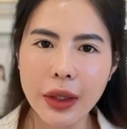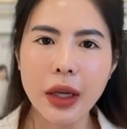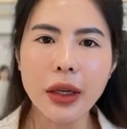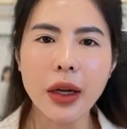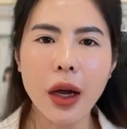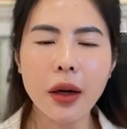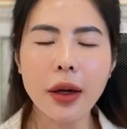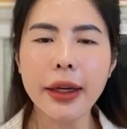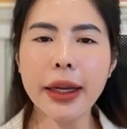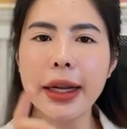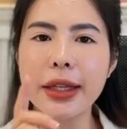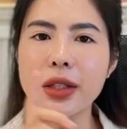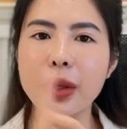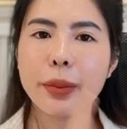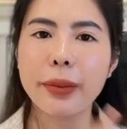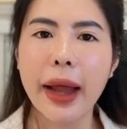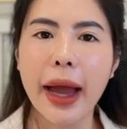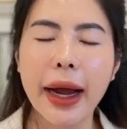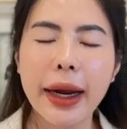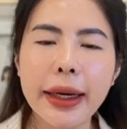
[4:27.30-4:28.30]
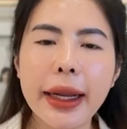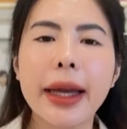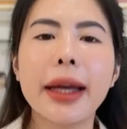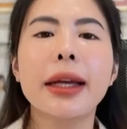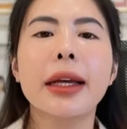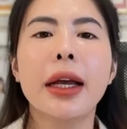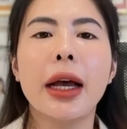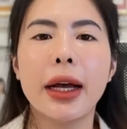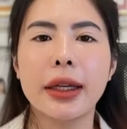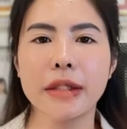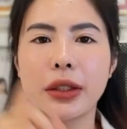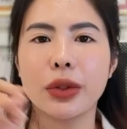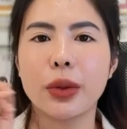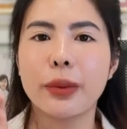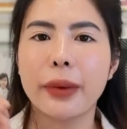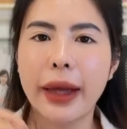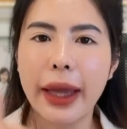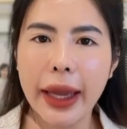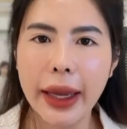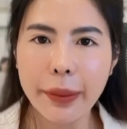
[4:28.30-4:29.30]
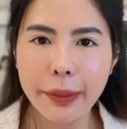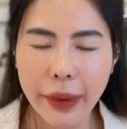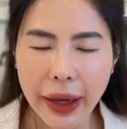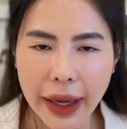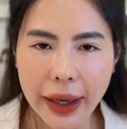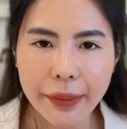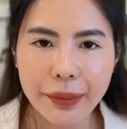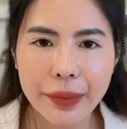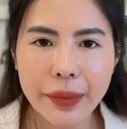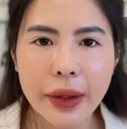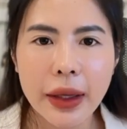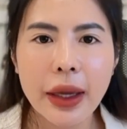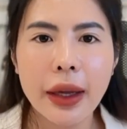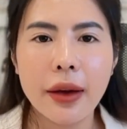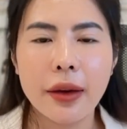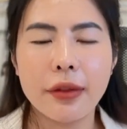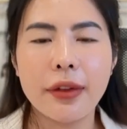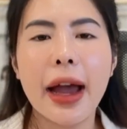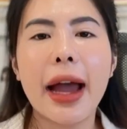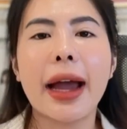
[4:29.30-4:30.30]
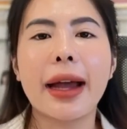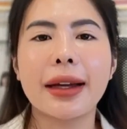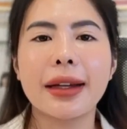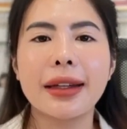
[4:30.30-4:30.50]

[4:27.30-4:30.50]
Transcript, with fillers: nó có nghĩa là chống nắng nè sử dụng kem nè và